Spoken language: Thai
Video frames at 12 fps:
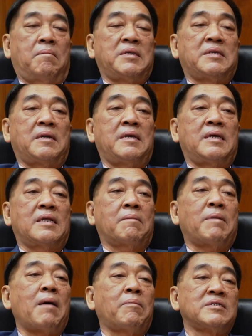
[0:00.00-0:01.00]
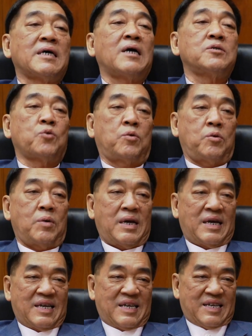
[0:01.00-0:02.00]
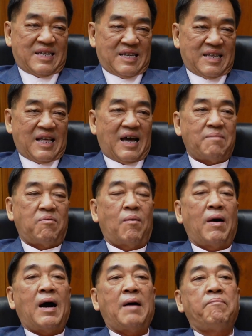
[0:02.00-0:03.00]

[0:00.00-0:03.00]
มันจะดีทั้งภาคประชาชนด้วยนะเพราะว่า